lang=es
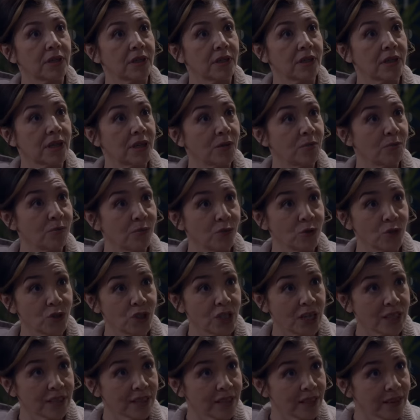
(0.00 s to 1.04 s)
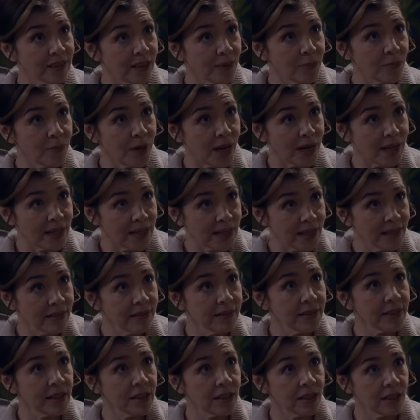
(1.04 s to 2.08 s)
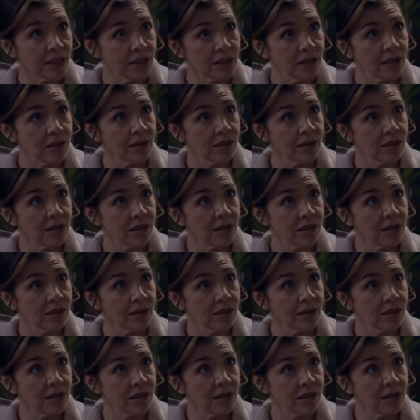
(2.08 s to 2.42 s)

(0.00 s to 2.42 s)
Qué muchacha tan valiente, ¿eh?